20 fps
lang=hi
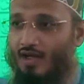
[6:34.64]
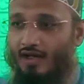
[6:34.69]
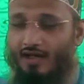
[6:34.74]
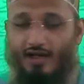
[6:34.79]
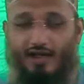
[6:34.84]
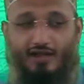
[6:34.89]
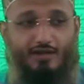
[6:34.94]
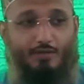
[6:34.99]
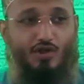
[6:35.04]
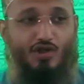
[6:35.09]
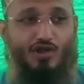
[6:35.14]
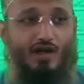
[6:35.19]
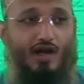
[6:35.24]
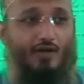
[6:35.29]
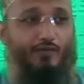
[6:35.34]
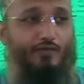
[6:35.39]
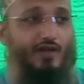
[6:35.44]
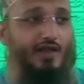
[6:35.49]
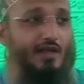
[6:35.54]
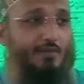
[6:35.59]
कि हत बिश
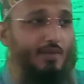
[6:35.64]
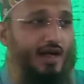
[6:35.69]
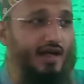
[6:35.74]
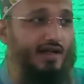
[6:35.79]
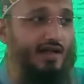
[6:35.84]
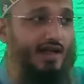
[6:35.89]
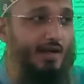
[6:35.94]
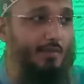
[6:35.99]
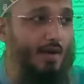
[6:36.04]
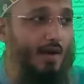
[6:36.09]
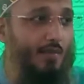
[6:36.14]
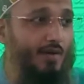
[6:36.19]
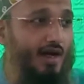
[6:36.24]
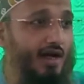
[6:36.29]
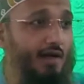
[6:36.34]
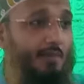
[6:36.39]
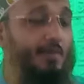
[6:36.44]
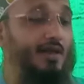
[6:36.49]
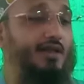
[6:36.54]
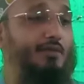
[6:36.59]
रहाफ़ी की बहन ने इमाम
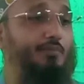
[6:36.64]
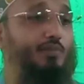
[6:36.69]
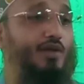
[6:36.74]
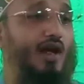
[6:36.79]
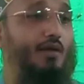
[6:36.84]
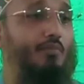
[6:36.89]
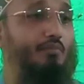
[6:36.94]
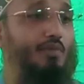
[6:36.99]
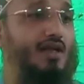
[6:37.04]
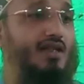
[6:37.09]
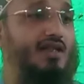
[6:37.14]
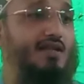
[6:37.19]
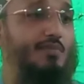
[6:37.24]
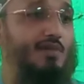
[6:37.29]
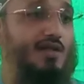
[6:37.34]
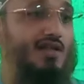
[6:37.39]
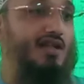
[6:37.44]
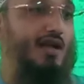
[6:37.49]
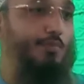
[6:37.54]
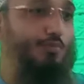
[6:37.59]
अहमद इबन हम्बल से
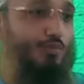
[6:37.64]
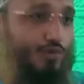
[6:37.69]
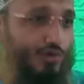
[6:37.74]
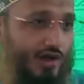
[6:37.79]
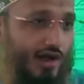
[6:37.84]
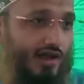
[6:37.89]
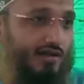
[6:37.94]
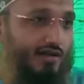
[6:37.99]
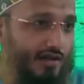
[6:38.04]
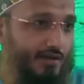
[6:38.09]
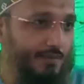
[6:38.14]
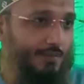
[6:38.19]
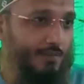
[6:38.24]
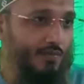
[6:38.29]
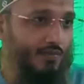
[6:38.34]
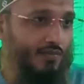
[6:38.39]
मसला पूछा था